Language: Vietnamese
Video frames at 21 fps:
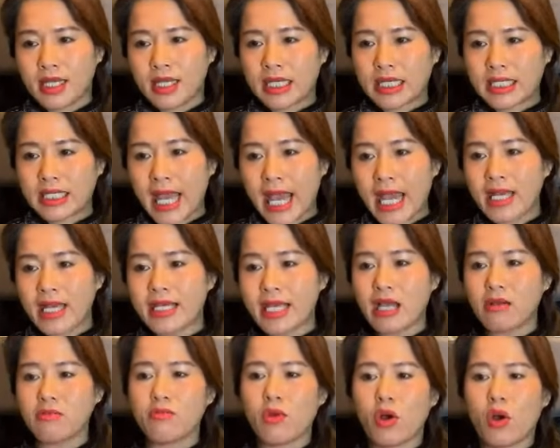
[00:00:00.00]
các
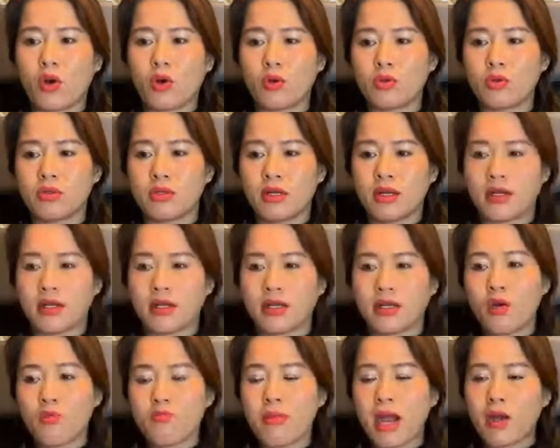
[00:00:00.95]
cán bộ ờ,
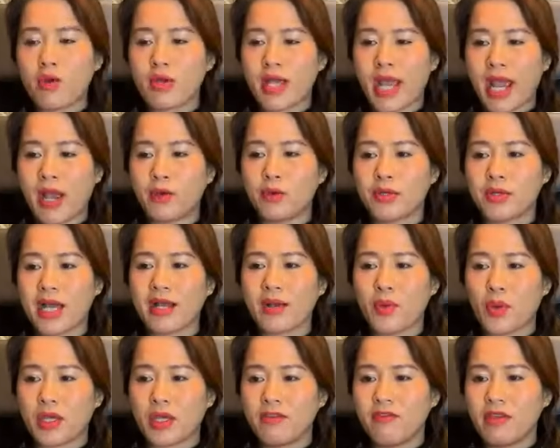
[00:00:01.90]
không báo cáo các
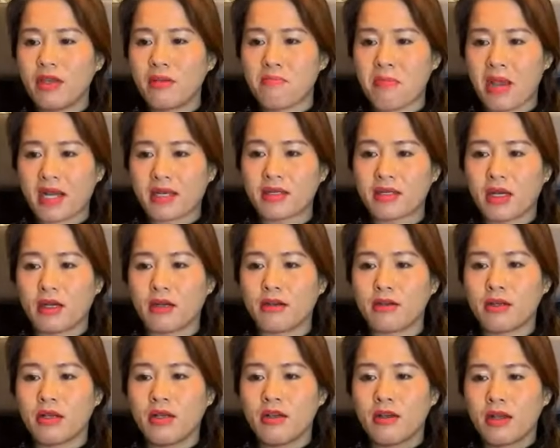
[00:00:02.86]
ủy viên mặt trận
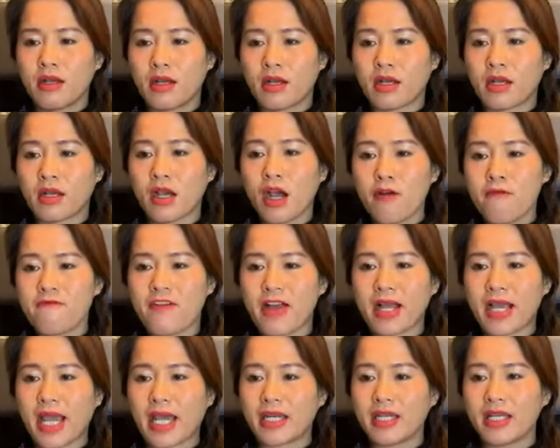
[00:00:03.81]
ờ, không phản
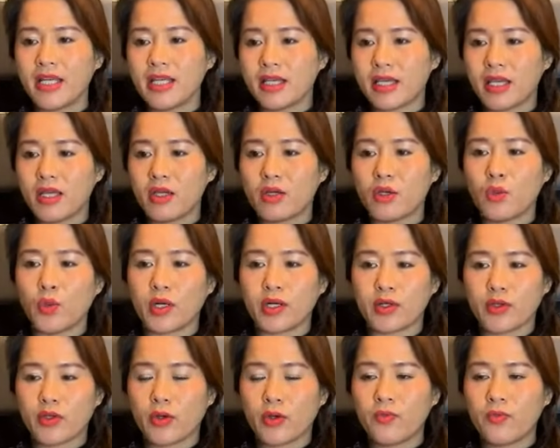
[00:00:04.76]
ảnh ý kiến của quần
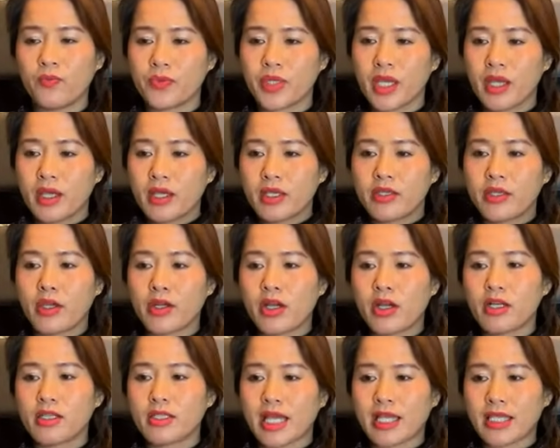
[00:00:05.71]
chúng do đó
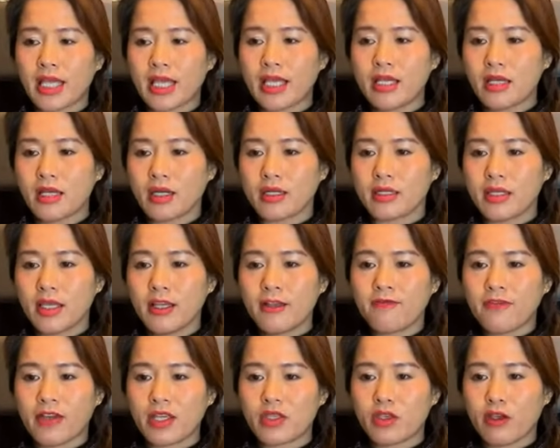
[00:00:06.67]
ta thấy cần thiết
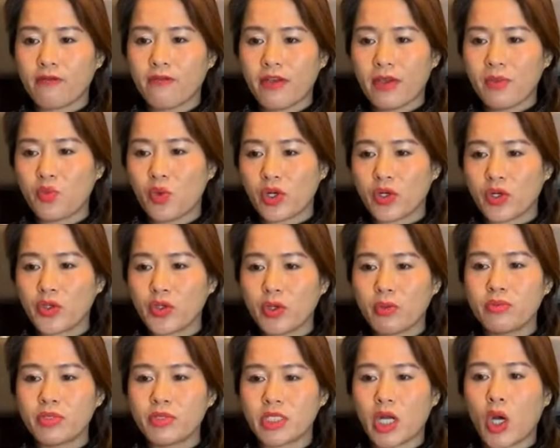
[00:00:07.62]
phải cho phép quần
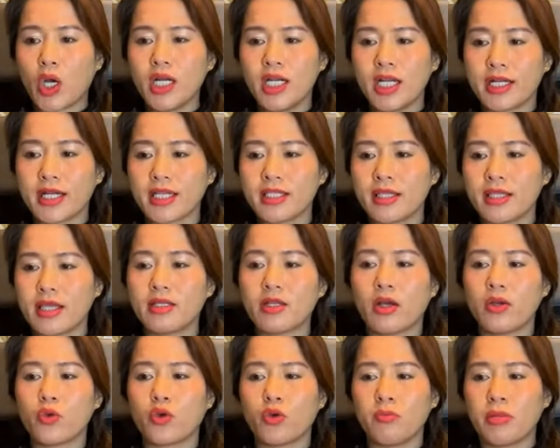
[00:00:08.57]
chúng nói lên cái tiếng nói
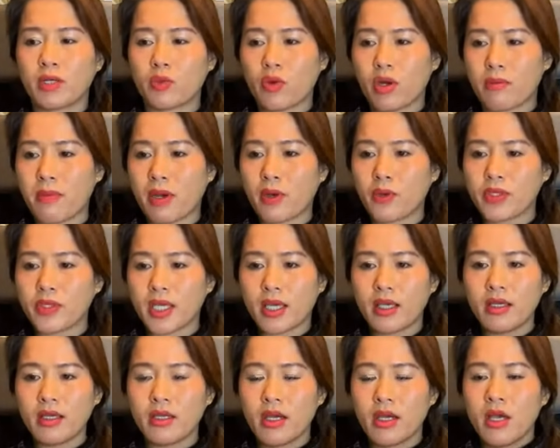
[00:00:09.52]
của mình qua báo
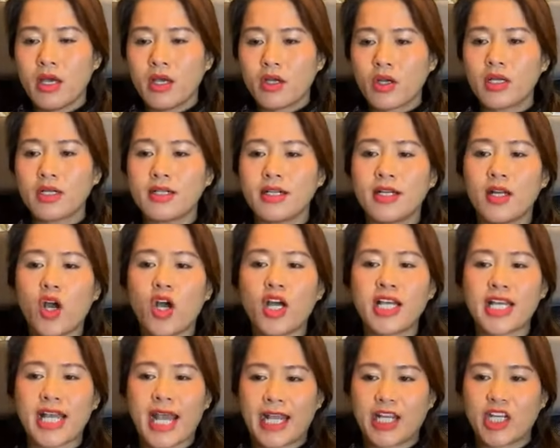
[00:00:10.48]
chí có người lo
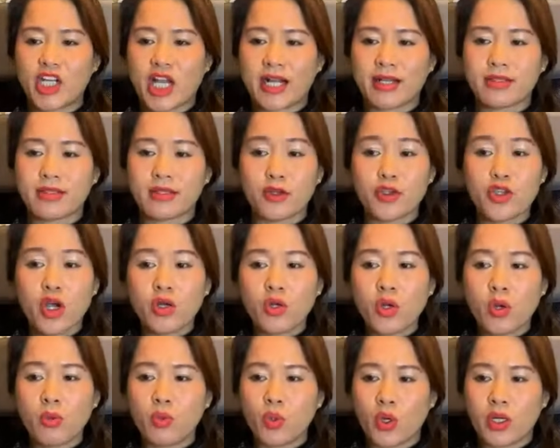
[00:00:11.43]
ngại rằng tự do
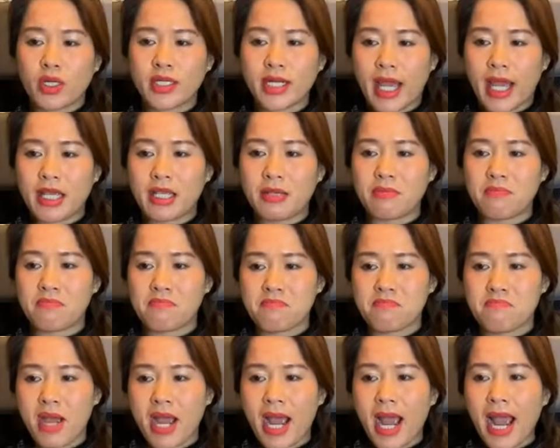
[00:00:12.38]
ngôn luận này
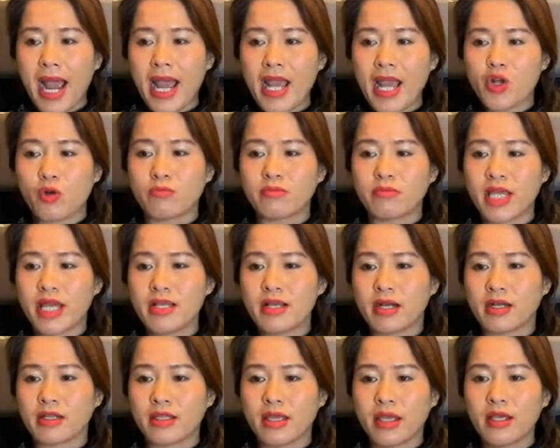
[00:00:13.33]
mà ai cũng thấy
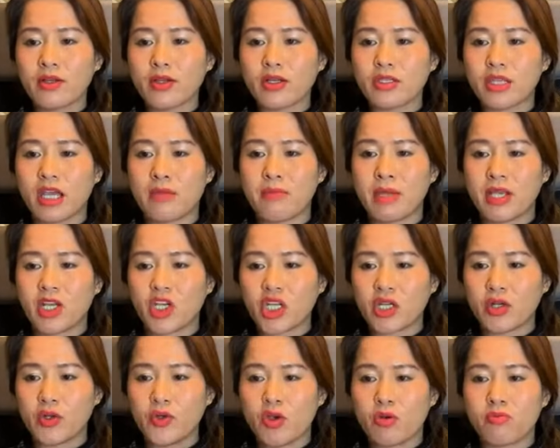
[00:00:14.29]
cần thiết có thể bị sử
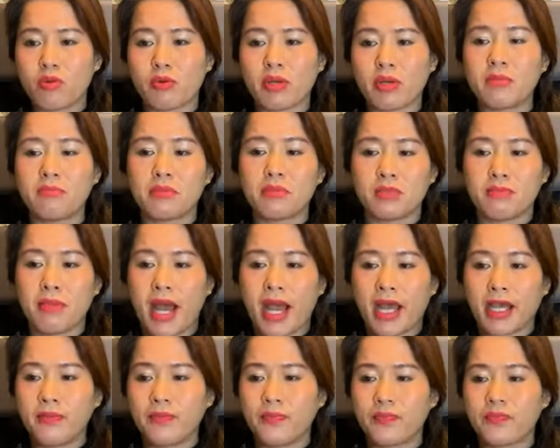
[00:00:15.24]
dụng một cách bừa
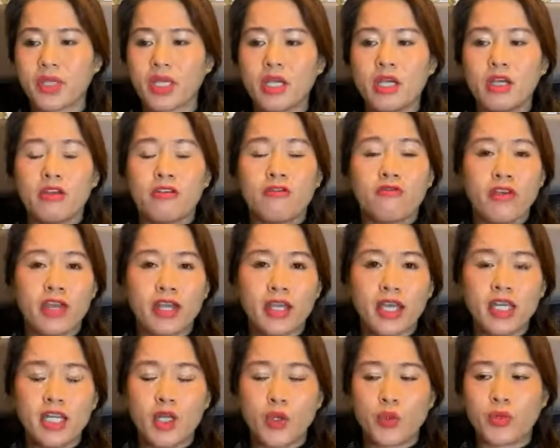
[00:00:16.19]
bãi về cái
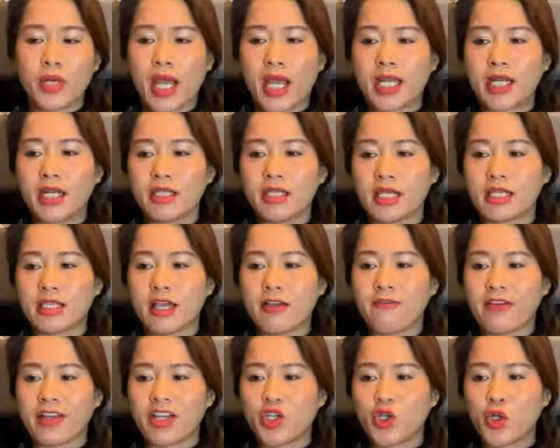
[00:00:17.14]
điều này đó thì ta
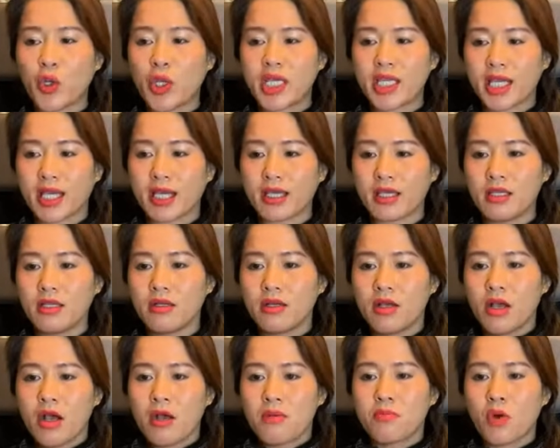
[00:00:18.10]
phải suy nghĩ
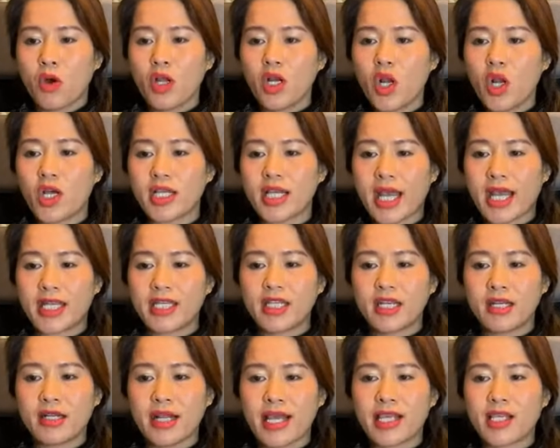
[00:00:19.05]
mối lo ngại
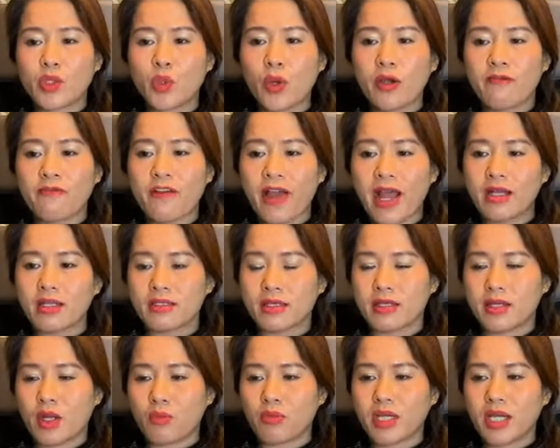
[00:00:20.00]
trên đây xuất phát từ
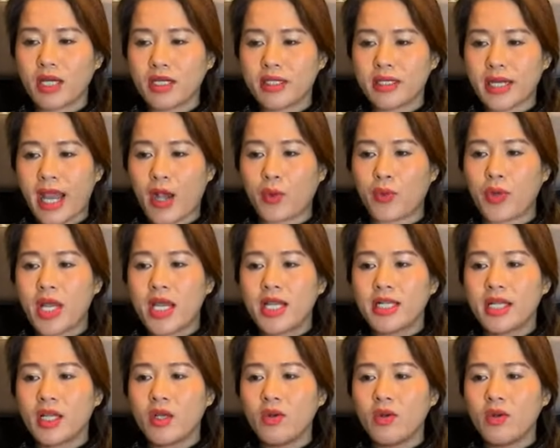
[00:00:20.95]
động cơ nào nếu